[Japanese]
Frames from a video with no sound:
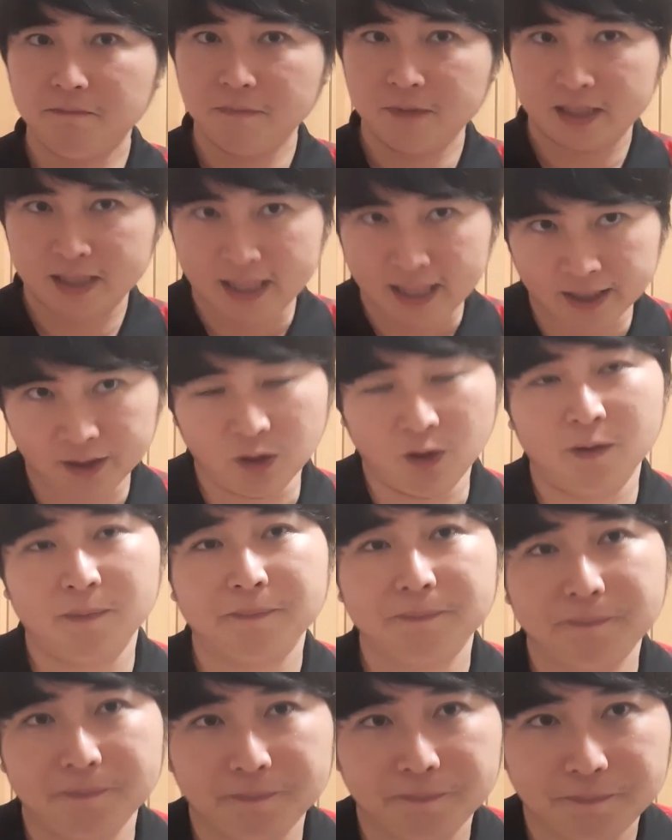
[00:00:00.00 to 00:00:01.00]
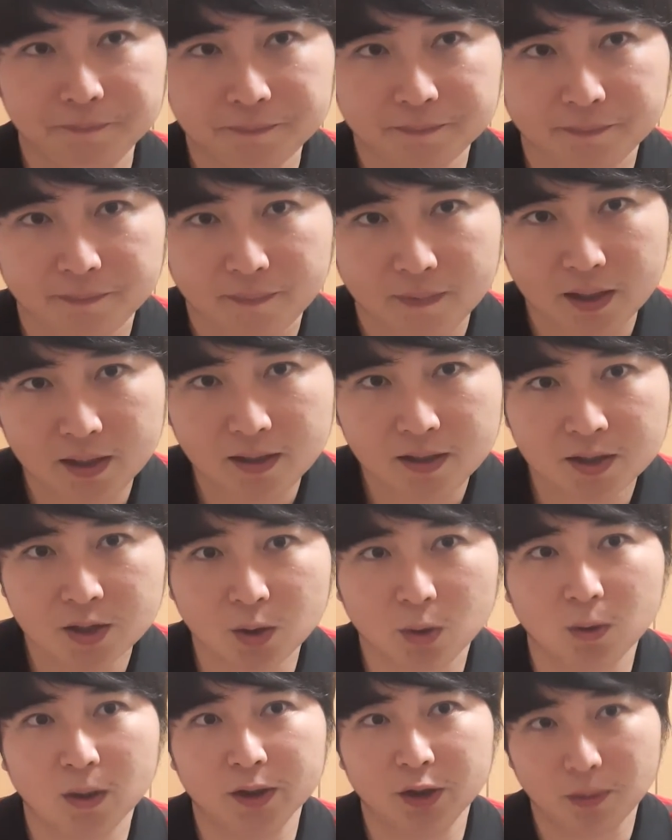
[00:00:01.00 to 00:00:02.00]
しっかりと、そ
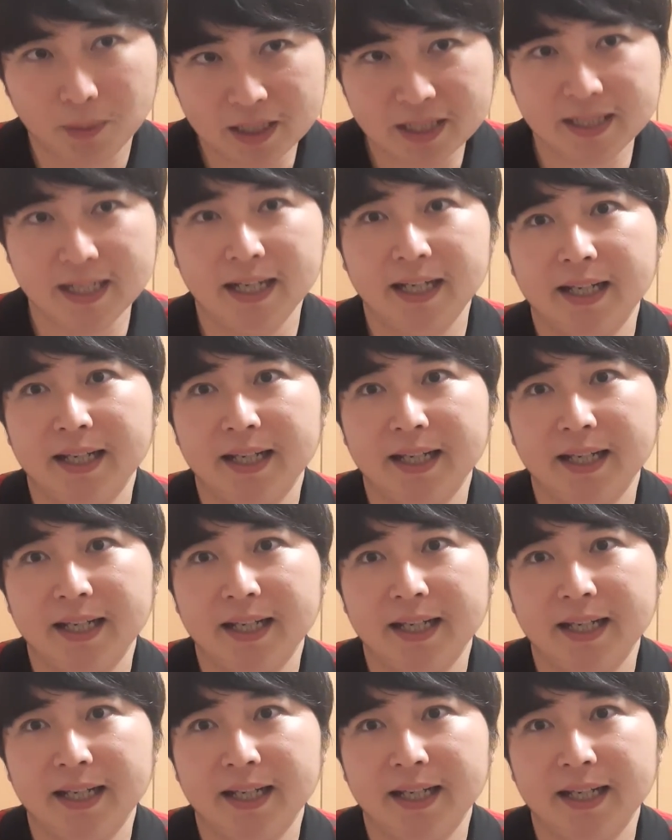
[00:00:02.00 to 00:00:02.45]
こは伸ばして、